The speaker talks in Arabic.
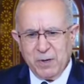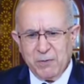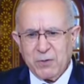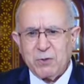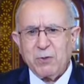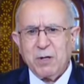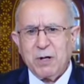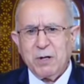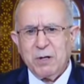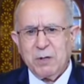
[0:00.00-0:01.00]

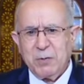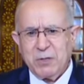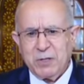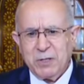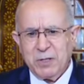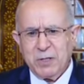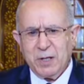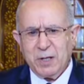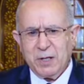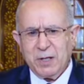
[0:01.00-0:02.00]
فشكرا من جديد
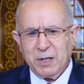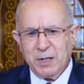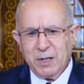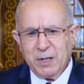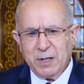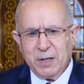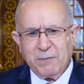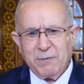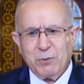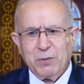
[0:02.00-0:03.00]
على
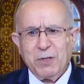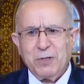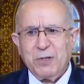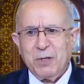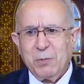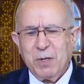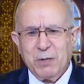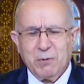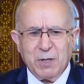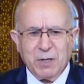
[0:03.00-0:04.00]
حفاوة
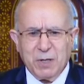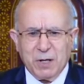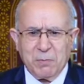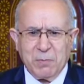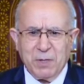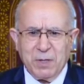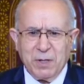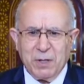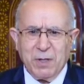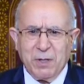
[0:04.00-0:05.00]
الاستقبال وكرم
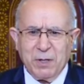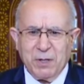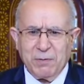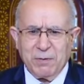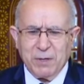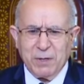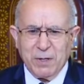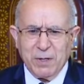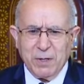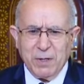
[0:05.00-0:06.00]
الضيافة
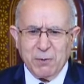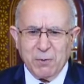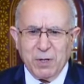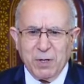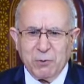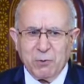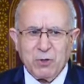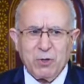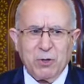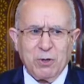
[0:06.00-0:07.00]
ونحن
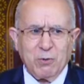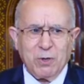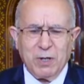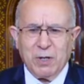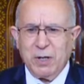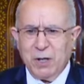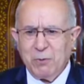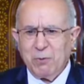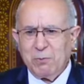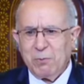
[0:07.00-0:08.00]
نشعر
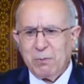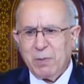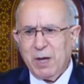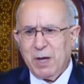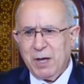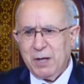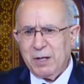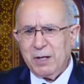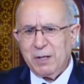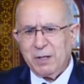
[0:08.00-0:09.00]
ونحن مع
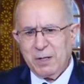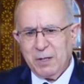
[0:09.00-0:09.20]
أهلنا